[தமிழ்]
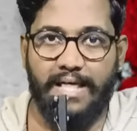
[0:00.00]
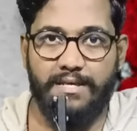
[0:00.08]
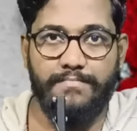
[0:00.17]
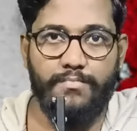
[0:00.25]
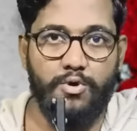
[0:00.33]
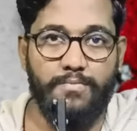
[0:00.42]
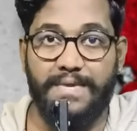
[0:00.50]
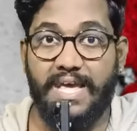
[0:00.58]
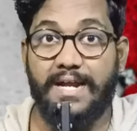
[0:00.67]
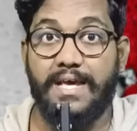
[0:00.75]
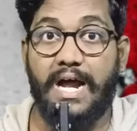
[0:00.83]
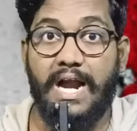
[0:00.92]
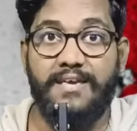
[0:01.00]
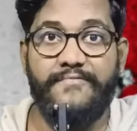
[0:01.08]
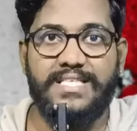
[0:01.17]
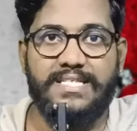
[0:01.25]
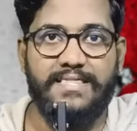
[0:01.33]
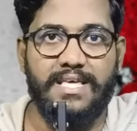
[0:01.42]
அதுவும் முழுமையான அழிவை
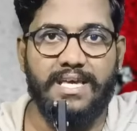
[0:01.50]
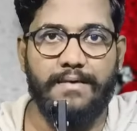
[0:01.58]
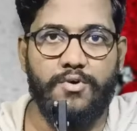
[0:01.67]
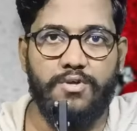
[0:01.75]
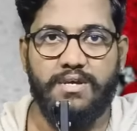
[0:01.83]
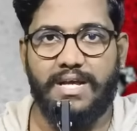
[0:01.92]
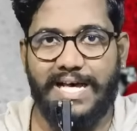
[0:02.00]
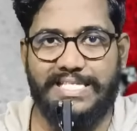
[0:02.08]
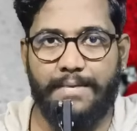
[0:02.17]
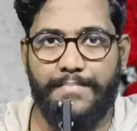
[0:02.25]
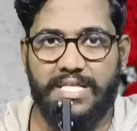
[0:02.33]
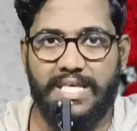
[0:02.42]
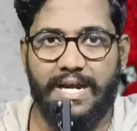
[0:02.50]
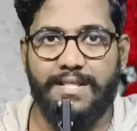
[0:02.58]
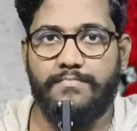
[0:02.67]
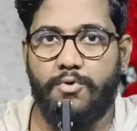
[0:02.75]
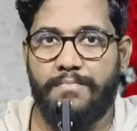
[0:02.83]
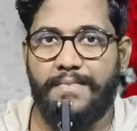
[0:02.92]
சந்திக்கும் போது காசா
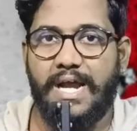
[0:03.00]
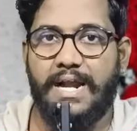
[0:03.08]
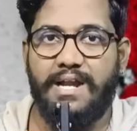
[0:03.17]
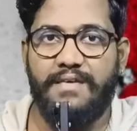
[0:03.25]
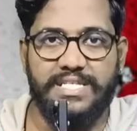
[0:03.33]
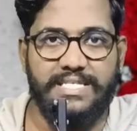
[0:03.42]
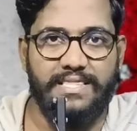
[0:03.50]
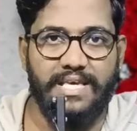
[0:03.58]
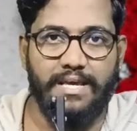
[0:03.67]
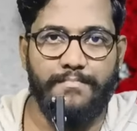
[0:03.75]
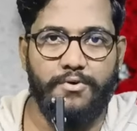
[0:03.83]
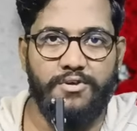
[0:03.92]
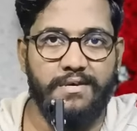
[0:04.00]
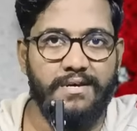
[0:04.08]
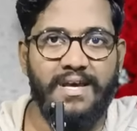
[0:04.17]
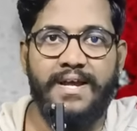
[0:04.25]
பகுதியானது முழுமையான அழிவை சந்திக்கும் போது